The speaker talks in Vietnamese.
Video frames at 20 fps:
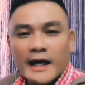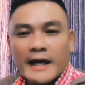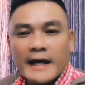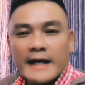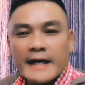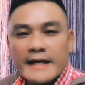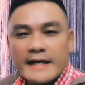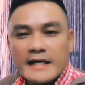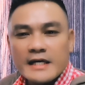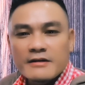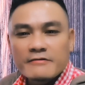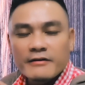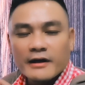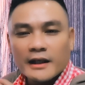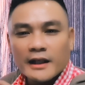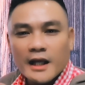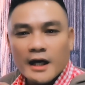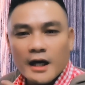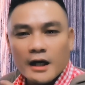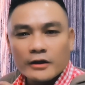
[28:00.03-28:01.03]
vẫn là he
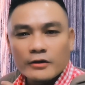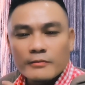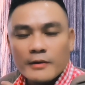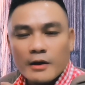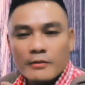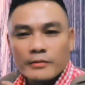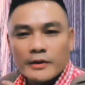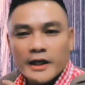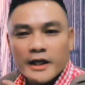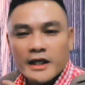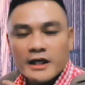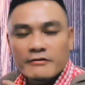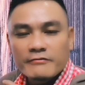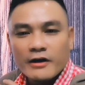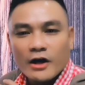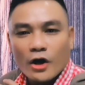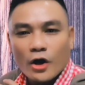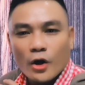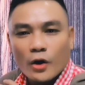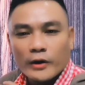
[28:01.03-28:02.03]
và l đúng không? He
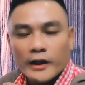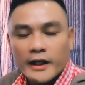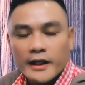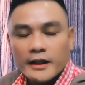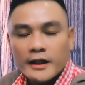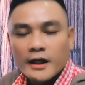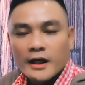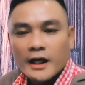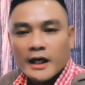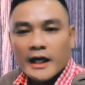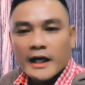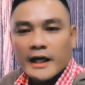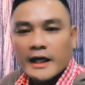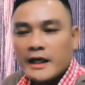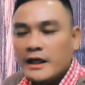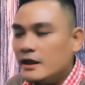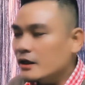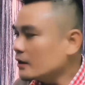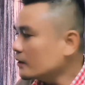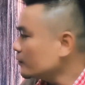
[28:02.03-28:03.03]
và o đấy.
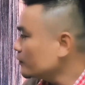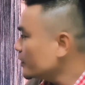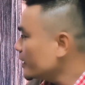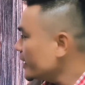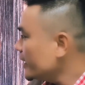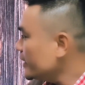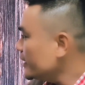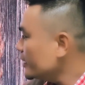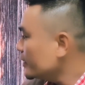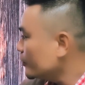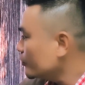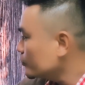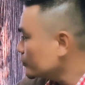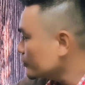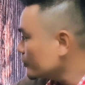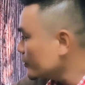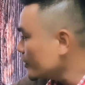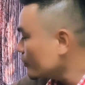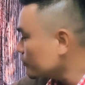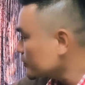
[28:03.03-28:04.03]
Heal, heal,
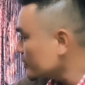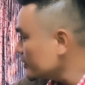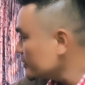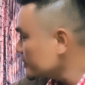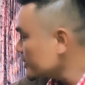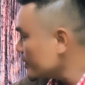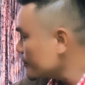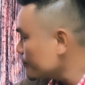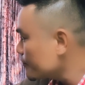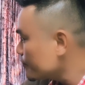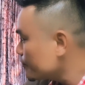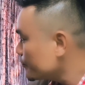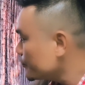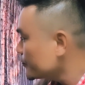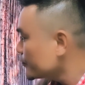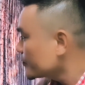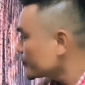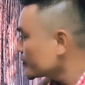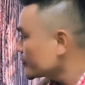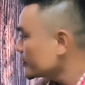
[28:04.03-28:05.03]
tôi đọc thử xem.
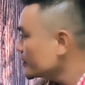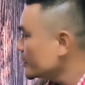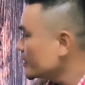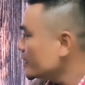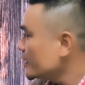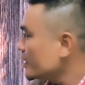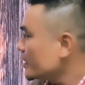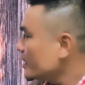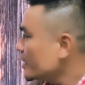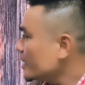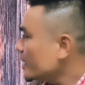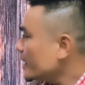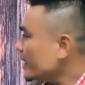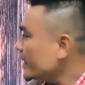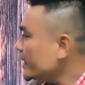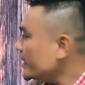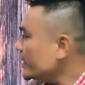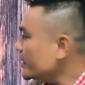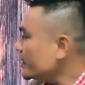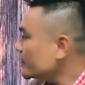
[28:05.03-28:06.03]

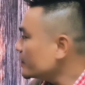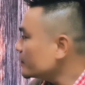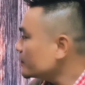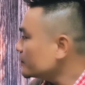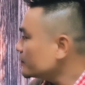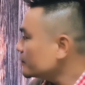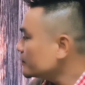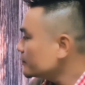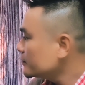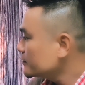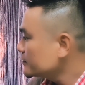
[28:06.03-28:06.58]
Heal.